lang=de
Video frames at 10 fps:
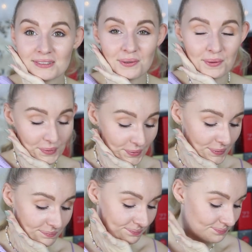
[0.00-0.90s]
Oh
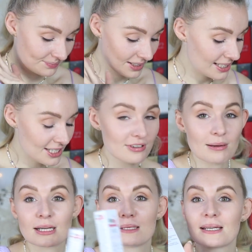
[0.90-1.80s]
oh. Ich fange
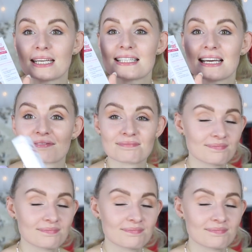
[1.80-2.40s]
mal lieber jetzt an.